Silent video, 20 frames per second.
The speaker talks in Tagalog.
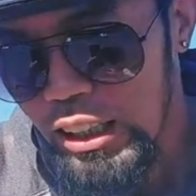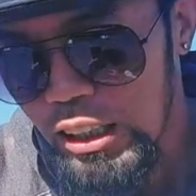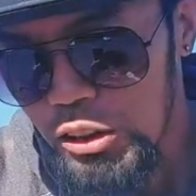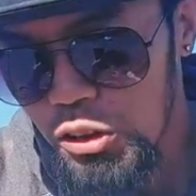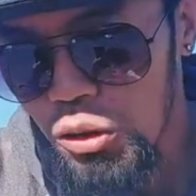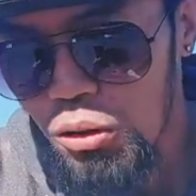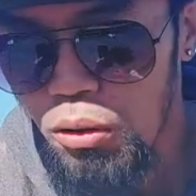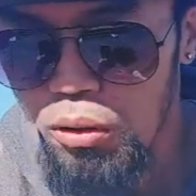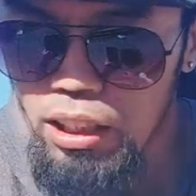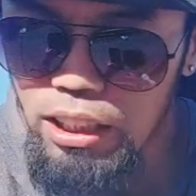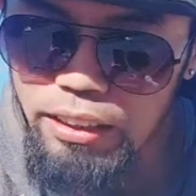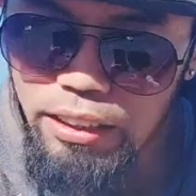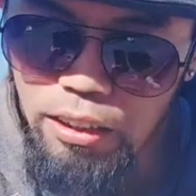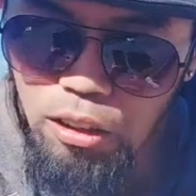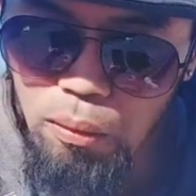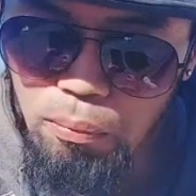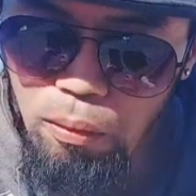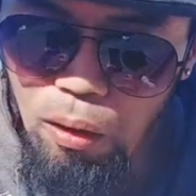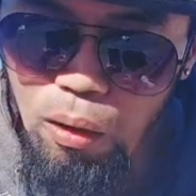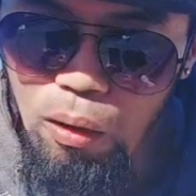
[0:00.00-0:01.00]
So
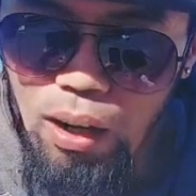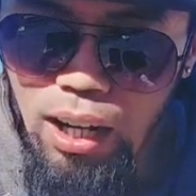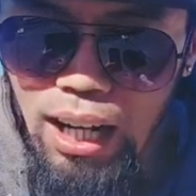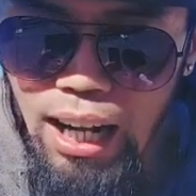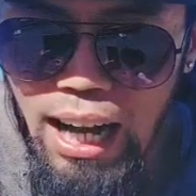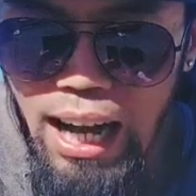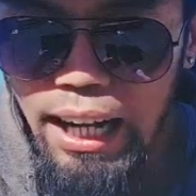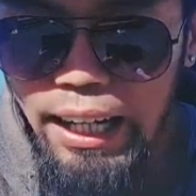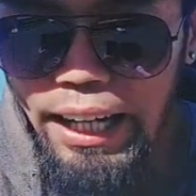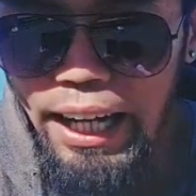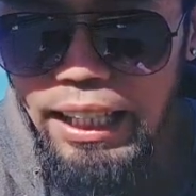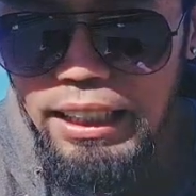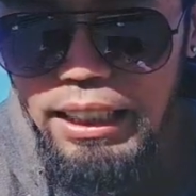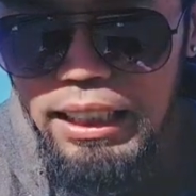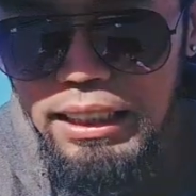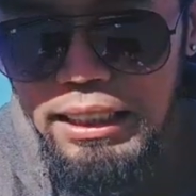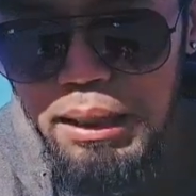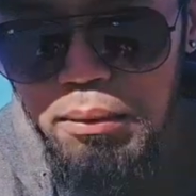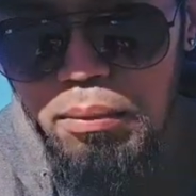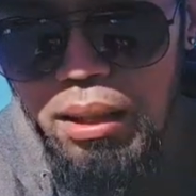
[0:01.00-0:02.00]
ulitin ko po, ang
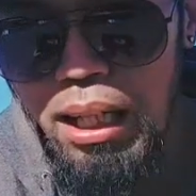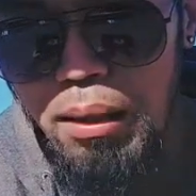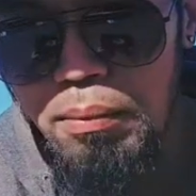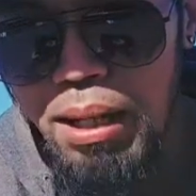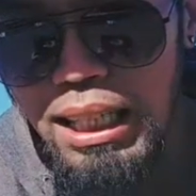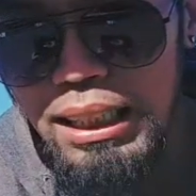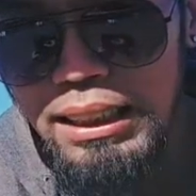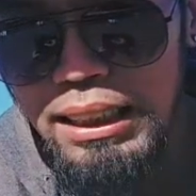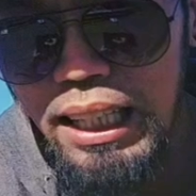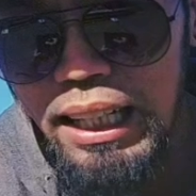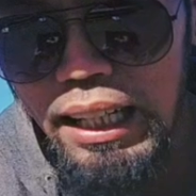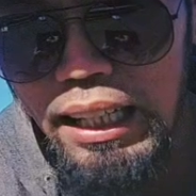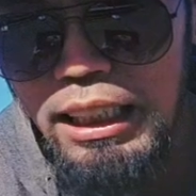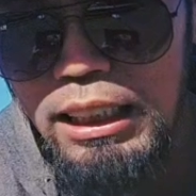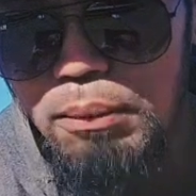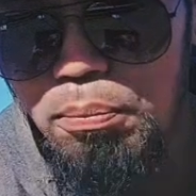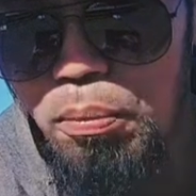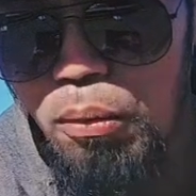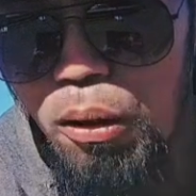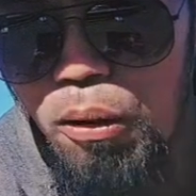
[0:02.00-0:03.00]
agency mga master
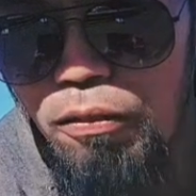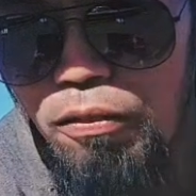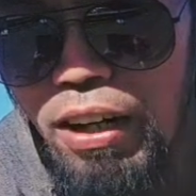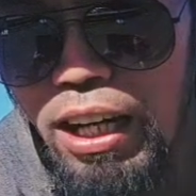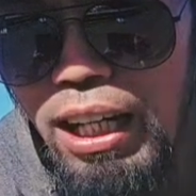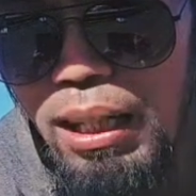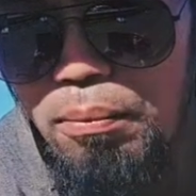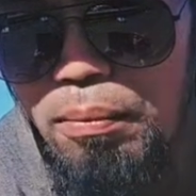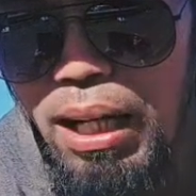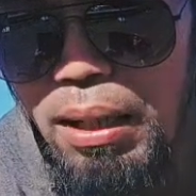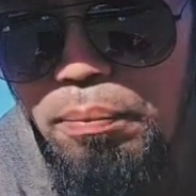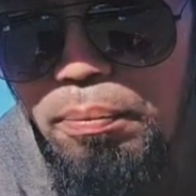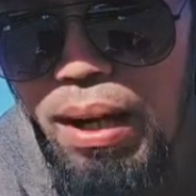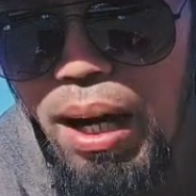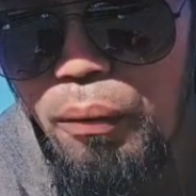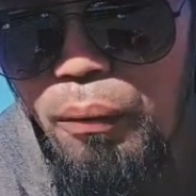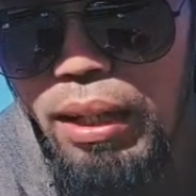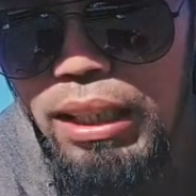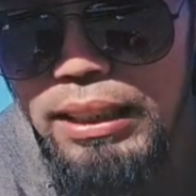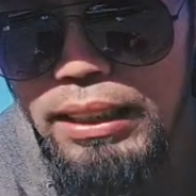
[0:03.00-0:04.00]
is Profile
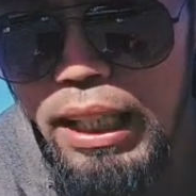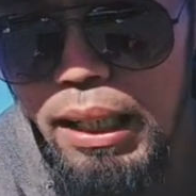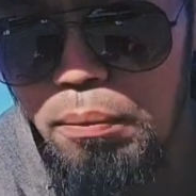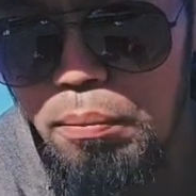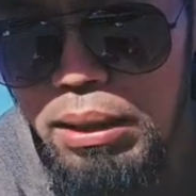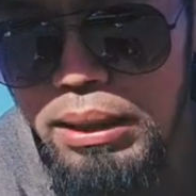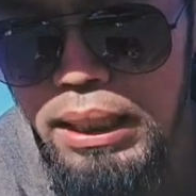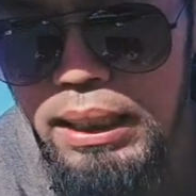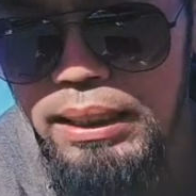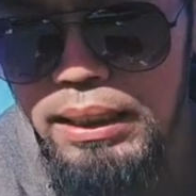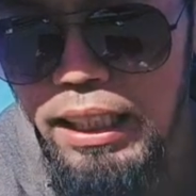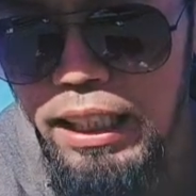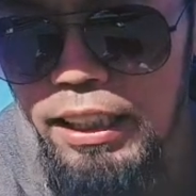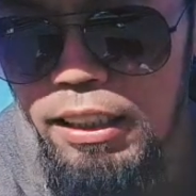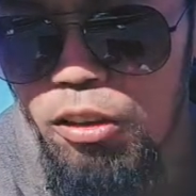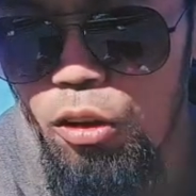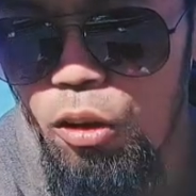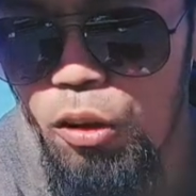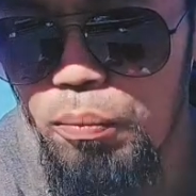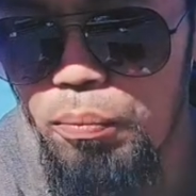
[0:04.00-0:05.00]
Manpower Services
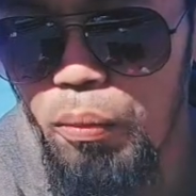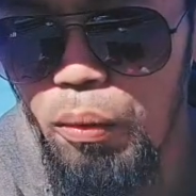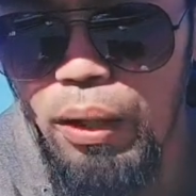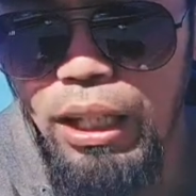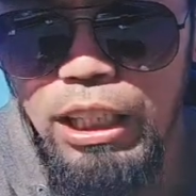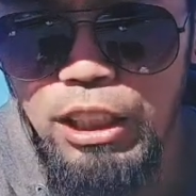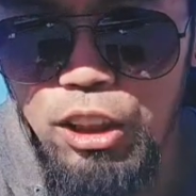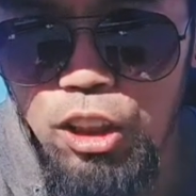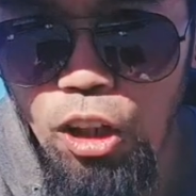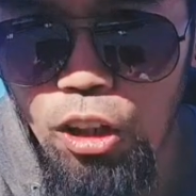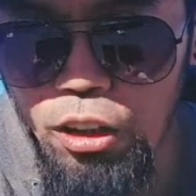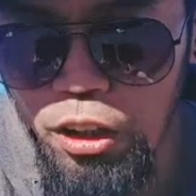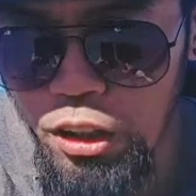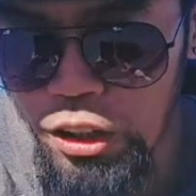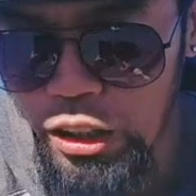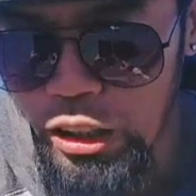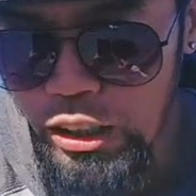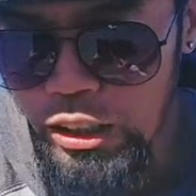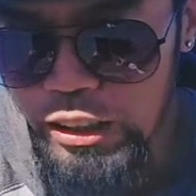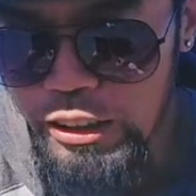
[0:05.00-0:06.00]
Incorporation.
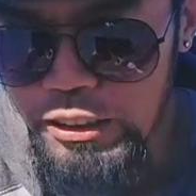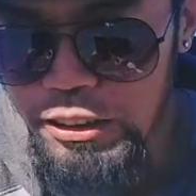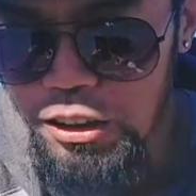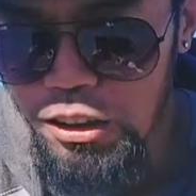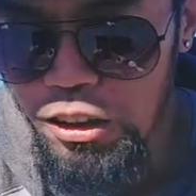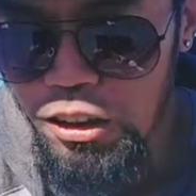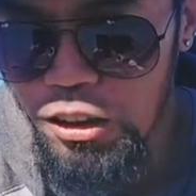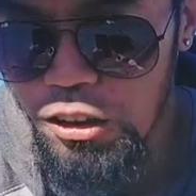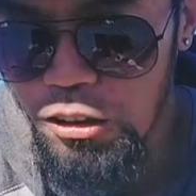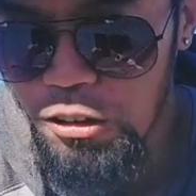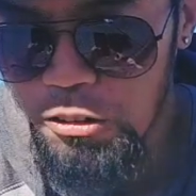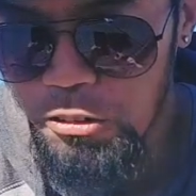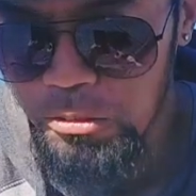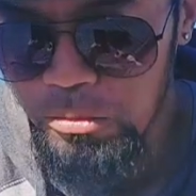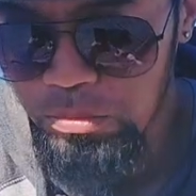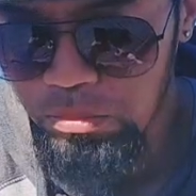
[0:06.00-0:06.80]
So